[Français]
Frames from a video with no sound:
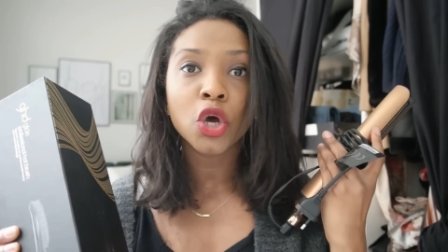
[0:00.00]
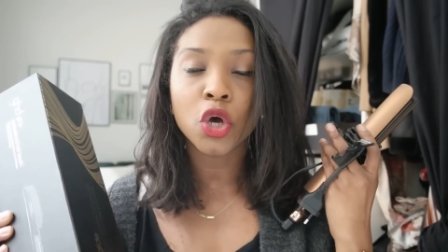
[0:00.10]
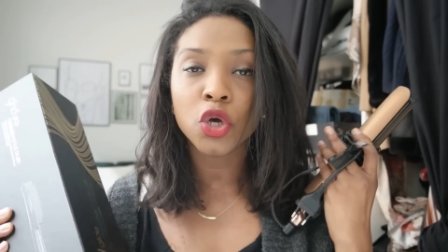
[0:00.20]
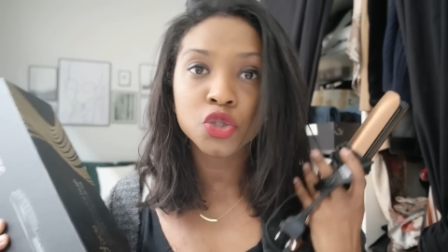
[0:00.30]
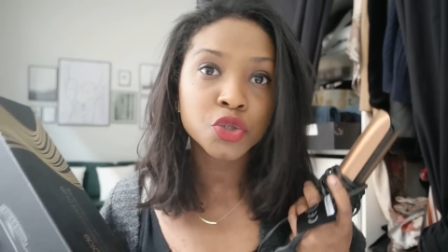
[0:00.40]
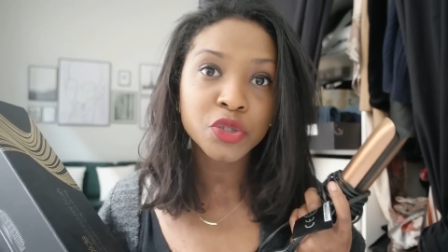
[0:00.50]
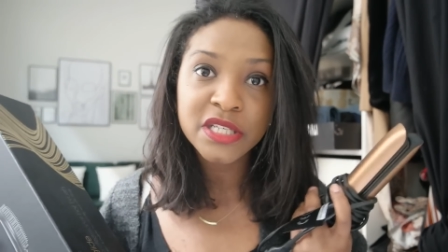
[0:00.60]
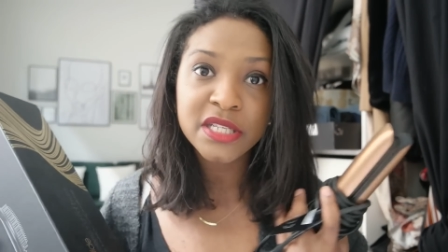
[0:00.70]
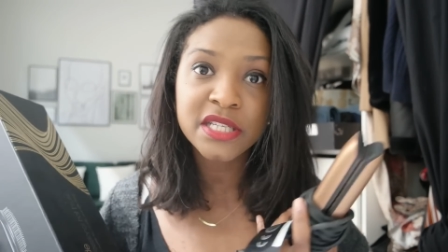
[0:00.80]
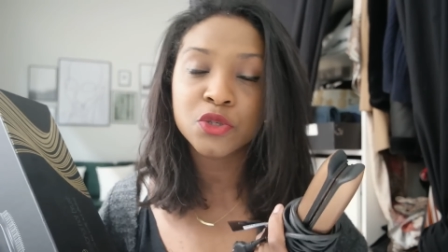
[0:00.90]
euh,
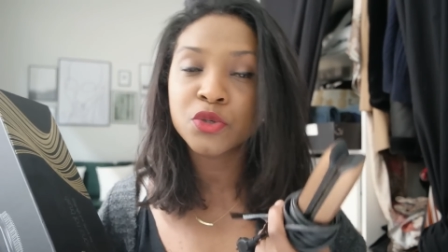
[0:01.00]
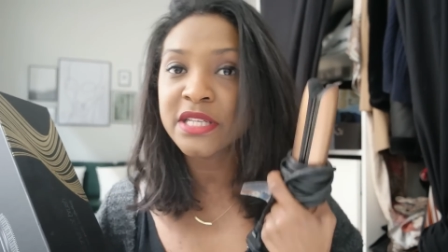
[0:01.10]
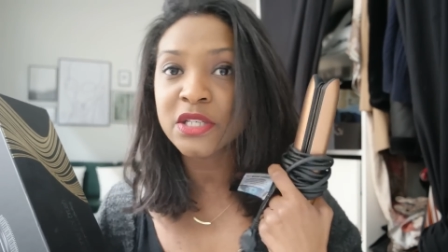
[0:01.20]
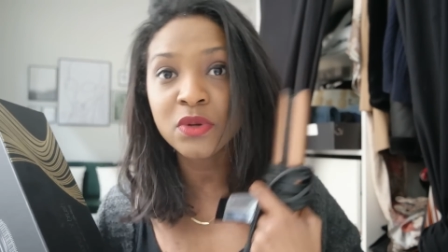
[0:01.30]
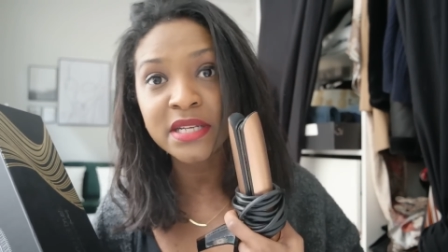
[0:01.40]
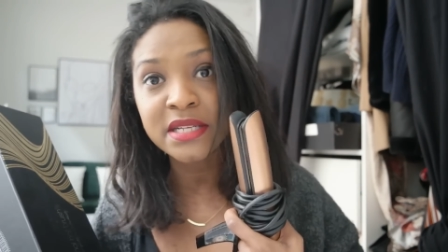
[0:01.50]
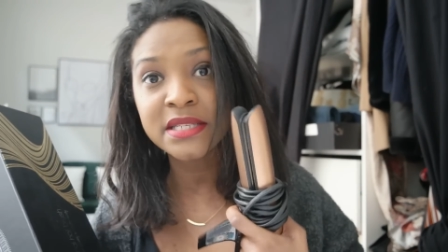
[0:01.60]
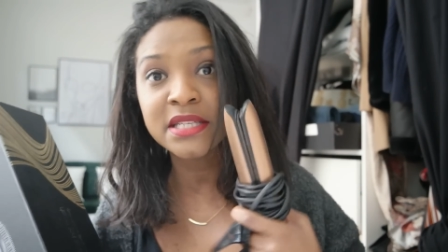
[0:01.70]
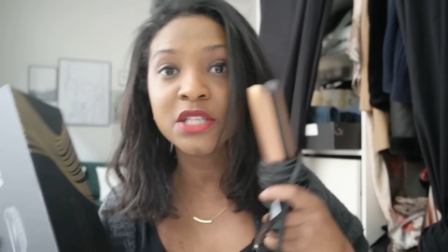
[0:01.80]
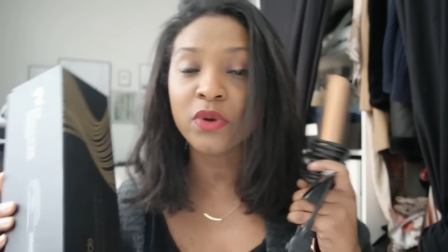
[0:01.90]
j'utilise j'utilise soit
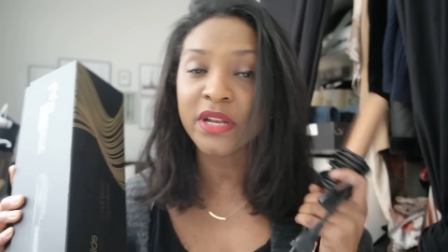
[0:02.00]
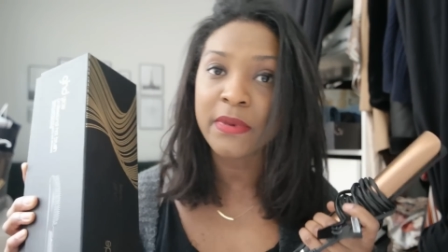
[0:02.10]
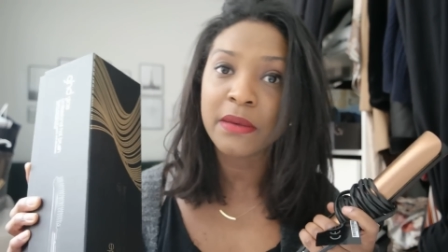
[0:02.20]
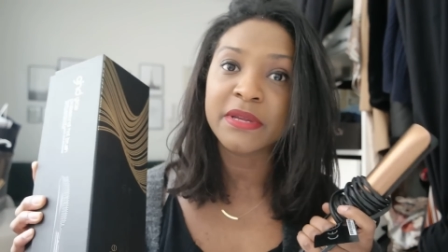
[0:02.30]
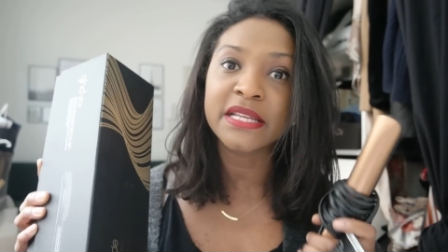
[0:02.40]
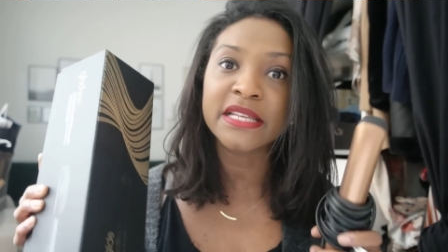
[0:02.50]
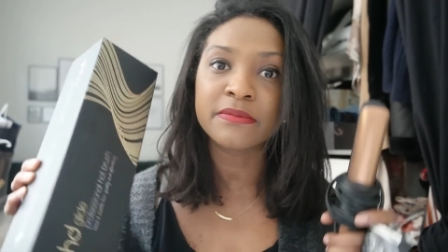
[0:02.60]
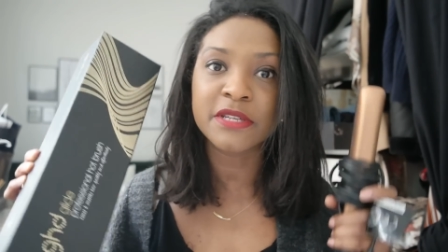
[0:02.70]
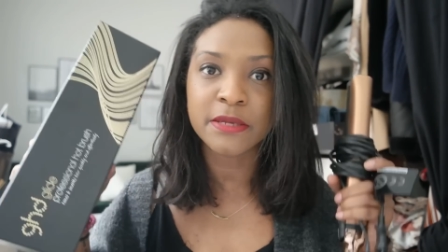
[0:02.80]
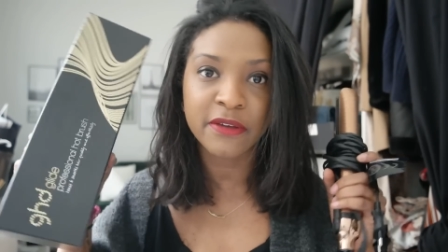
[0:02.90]
celle-ci, soit les
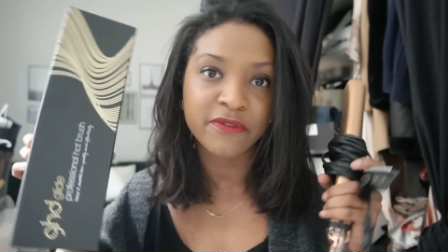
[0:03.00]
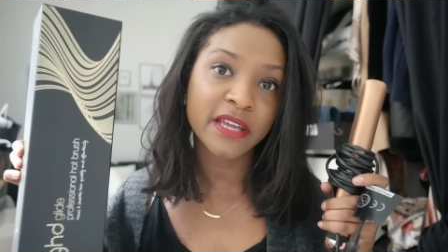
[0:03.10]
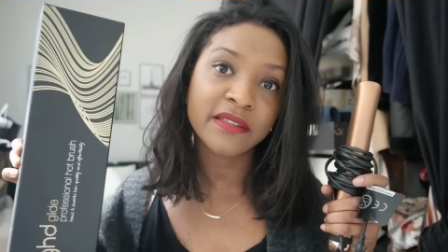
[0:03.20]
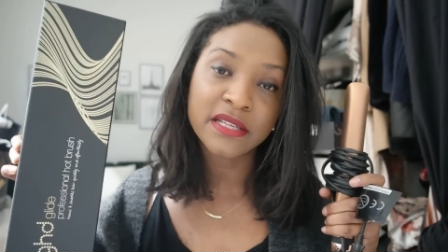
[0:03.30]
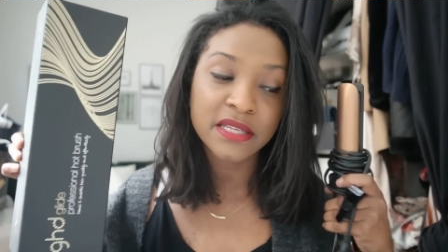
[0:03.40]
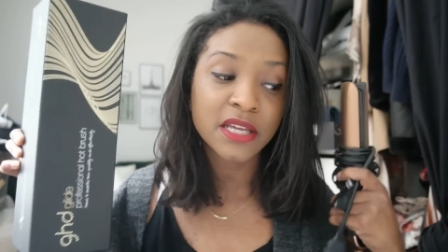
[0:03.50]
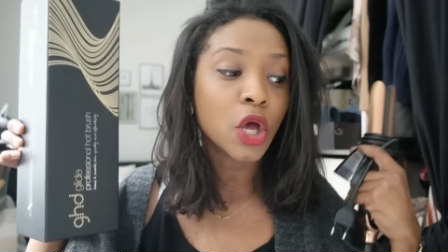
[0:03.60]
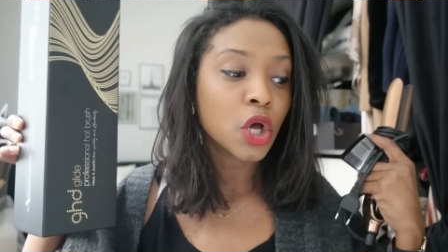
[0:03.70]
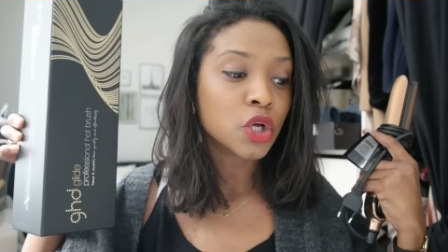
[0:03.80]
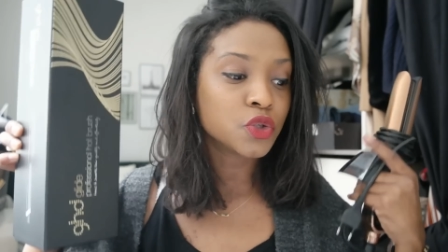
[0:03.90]
Babyliss, mais j'ai préféré tester
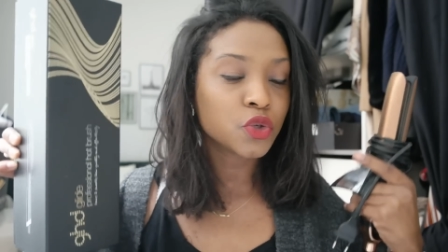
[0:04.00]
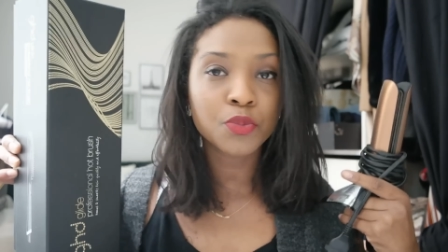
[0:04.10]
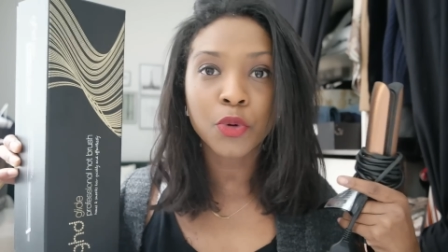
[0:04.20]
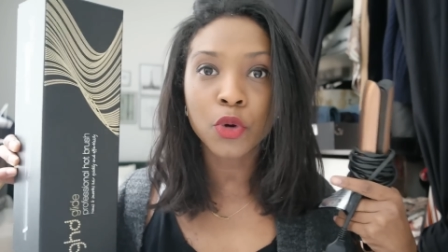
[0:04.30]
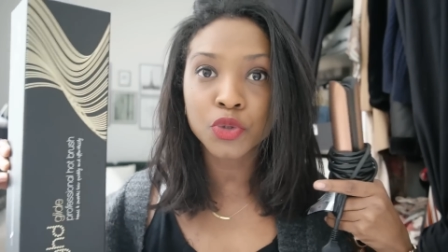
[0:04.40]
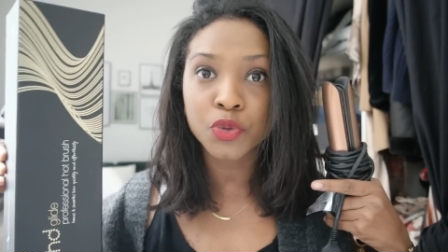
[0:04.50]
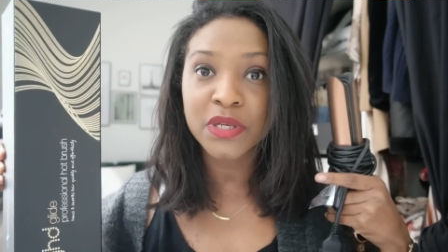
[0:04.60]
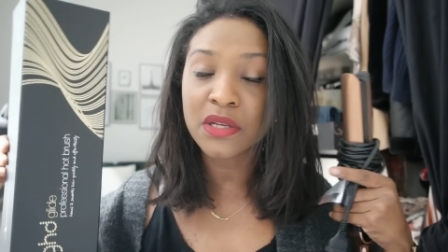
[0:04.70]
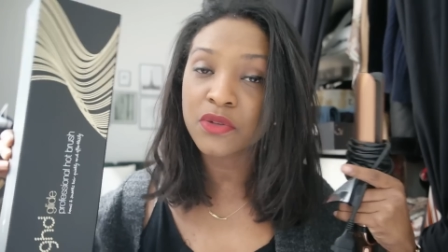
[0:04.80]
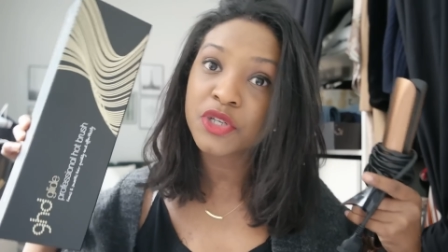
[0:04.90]
deux
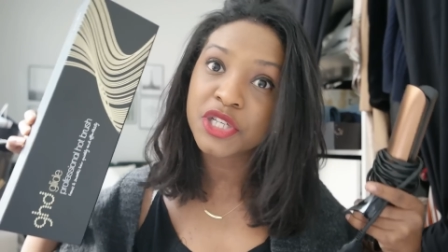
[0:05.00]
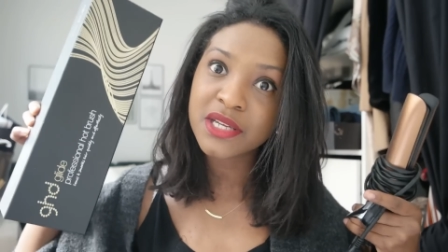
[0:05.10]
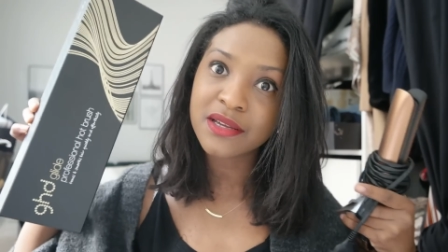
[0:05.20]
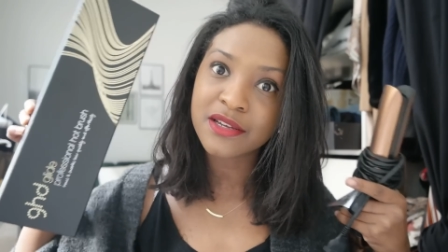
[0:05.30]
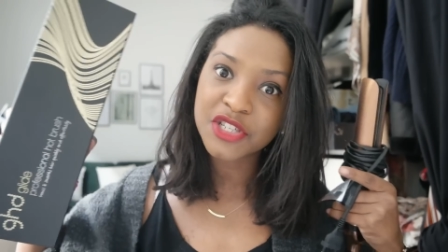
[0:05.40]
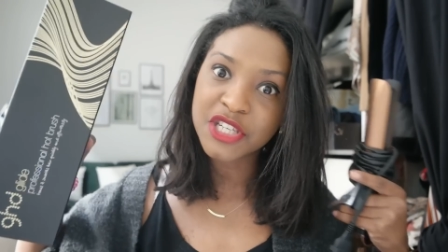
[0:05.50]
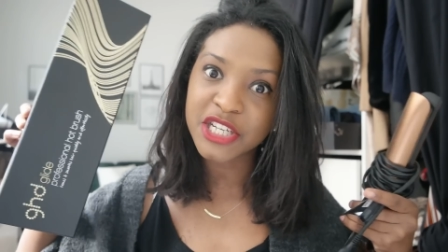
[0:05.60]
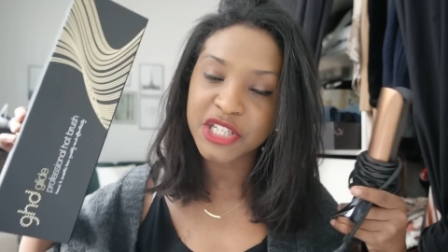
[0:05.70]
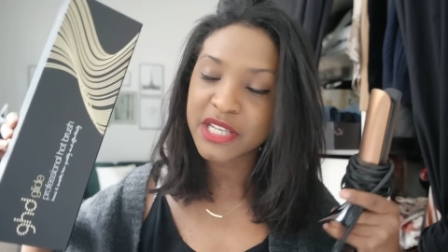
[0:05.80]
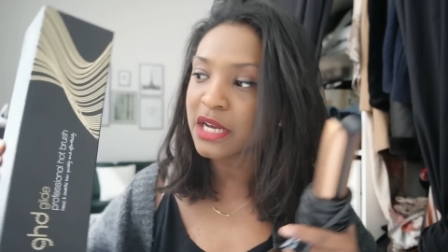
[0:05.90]
produits de chez euh,
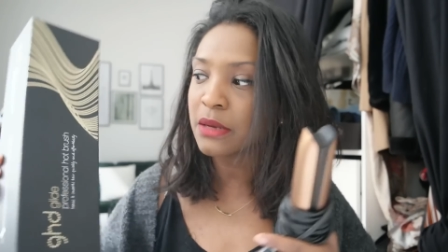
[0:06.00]
GHD.